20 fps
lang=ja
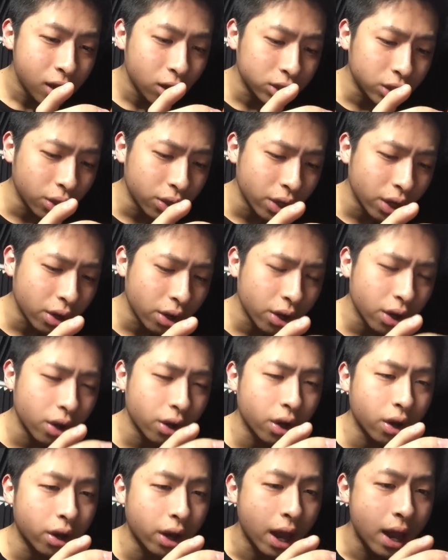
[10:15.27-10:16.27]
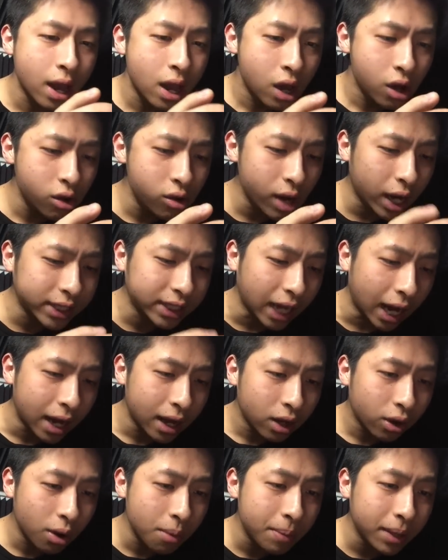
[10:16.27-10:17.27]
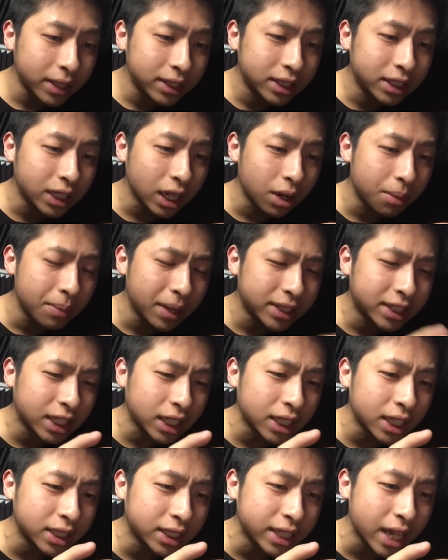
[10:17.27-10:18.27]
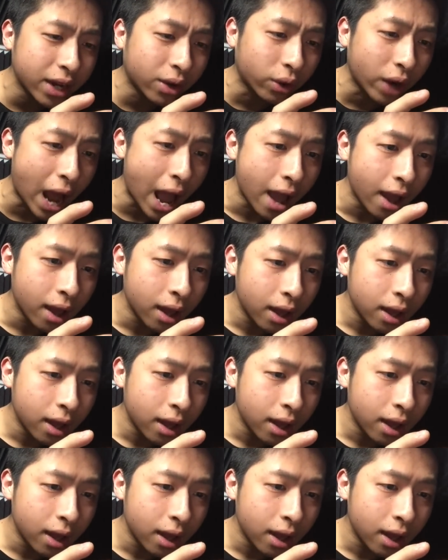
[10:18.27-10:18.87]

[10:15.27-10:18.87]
よし、オッケーオッケーオッケーオッケー。うわ、来た。これめっちゃ、めっちゃ接戦、これ。